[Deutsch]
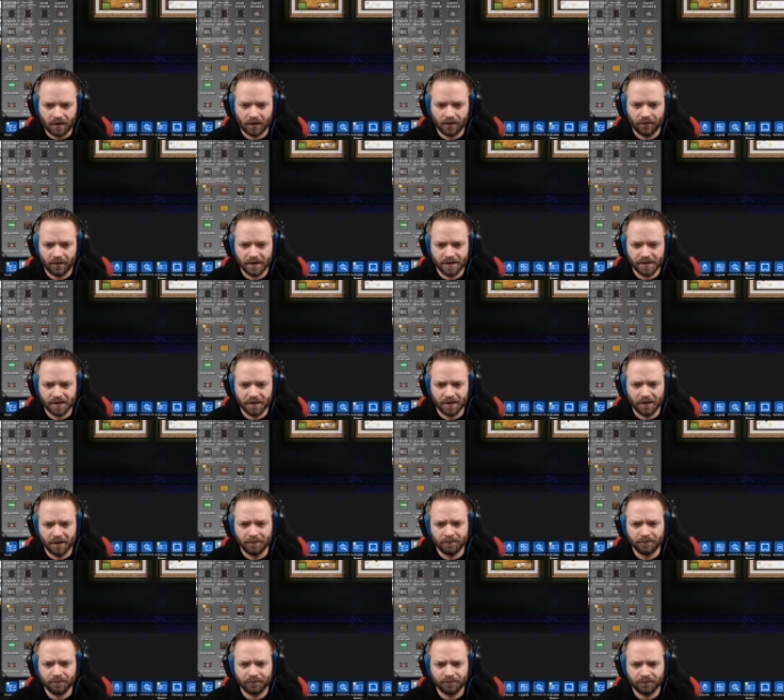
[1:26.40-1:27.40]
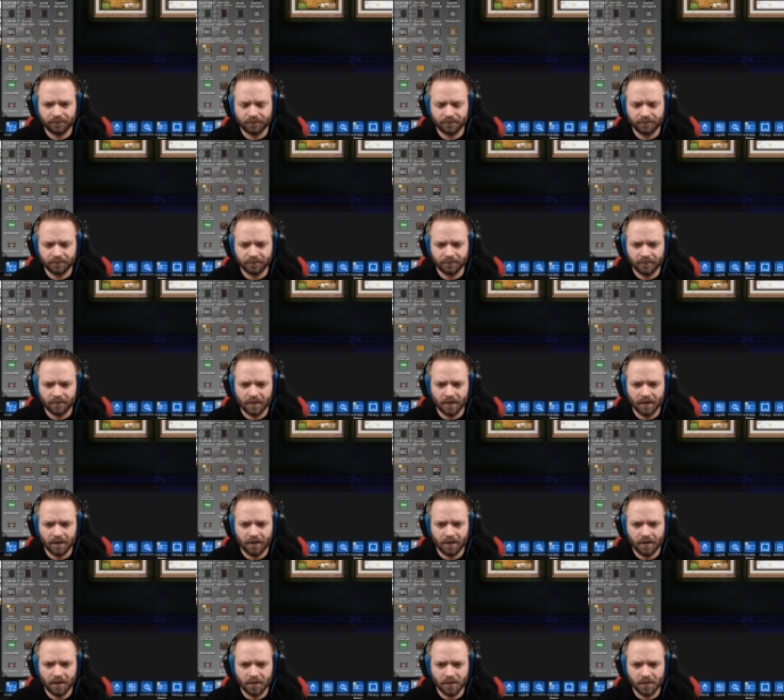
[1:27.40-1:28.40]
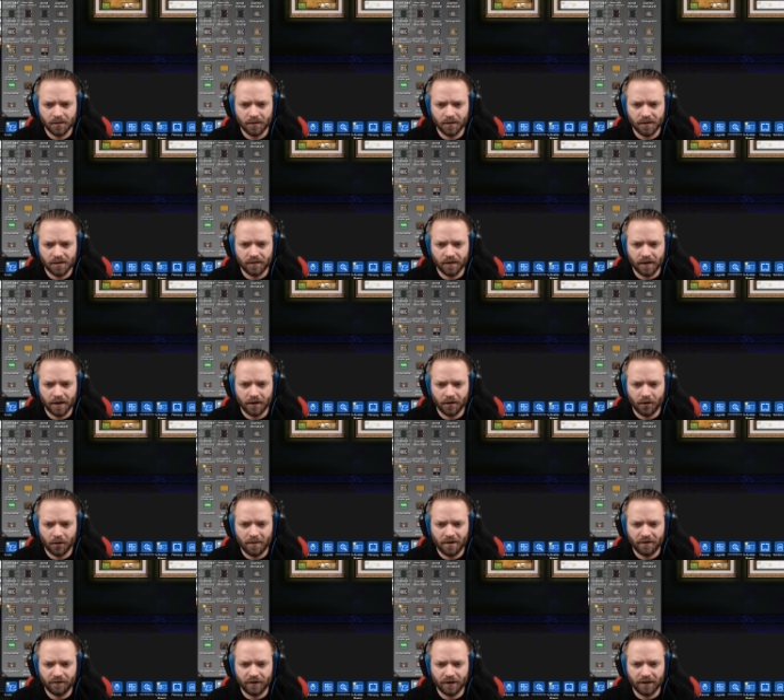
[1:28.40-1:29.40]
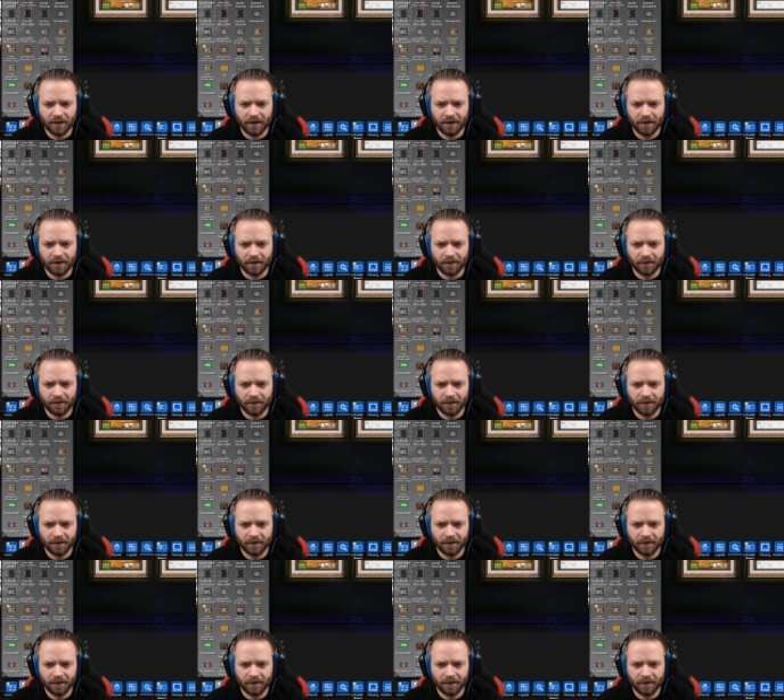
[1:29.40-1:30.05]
Quasi da. Den Zwinger noch mehr verkleinern.